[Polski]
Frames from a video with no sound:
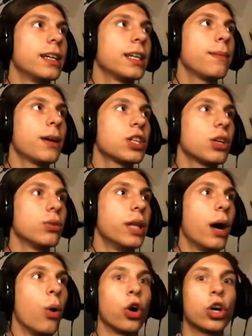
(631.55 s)
Chyba się
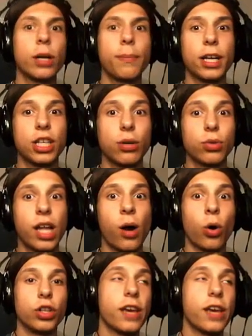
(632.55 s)
udało, chyba się udało.